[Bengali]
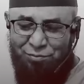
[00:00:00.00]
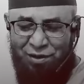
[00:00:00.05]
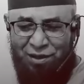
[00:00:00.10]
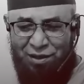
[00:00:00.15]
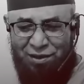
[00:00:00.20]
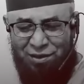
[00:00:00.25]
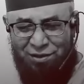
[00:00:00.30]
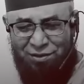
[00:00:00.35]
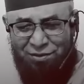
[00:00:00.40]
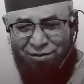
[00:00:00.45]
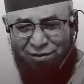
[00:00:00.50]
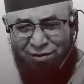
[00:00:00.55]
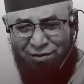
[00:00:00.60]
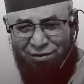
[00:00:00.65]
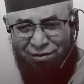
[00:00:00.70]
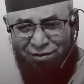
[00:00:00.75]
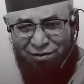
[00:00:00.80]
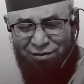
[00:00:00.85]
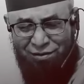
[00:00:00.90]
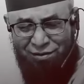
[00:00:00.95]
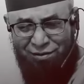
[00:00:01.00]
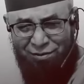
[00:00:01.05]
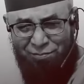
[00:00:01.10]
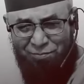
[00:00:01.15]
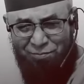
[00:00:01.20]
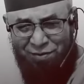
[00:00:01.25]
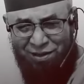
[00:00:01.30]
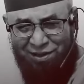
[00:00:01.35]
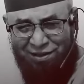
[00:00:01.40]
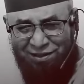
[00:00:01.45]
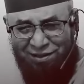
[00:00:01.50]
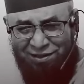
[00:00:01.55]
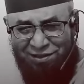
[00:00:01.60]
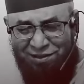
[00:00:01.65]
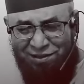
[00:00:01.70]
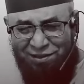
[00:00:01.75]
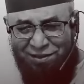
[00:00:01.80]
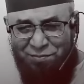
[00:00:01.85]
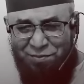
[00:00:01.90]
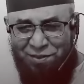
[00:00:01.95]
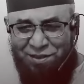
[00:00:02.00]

বাকি সব মাটির সাথে